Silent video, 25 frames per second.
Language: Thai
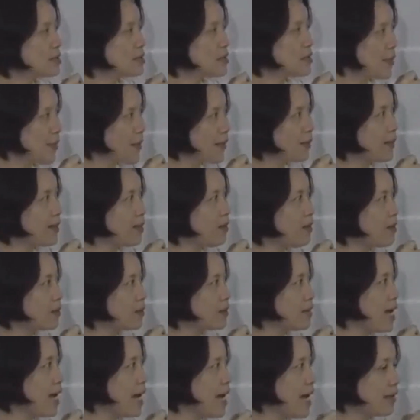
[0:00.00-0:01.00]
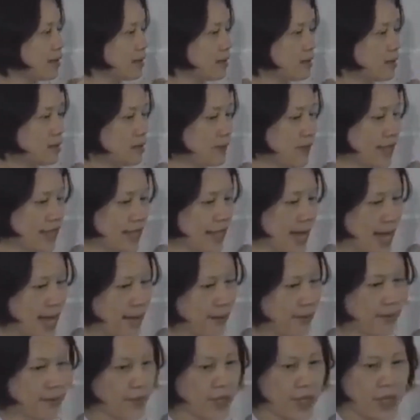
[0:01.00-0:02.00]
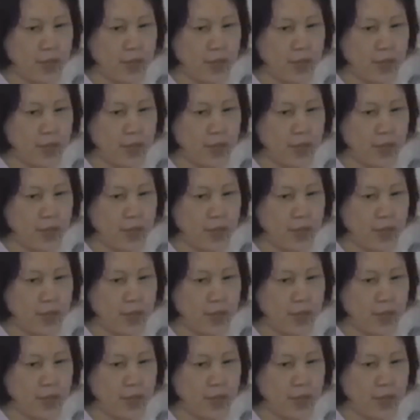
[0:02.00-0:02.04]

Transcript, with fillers: สะบัดมันออกได้ก็คือพยายาม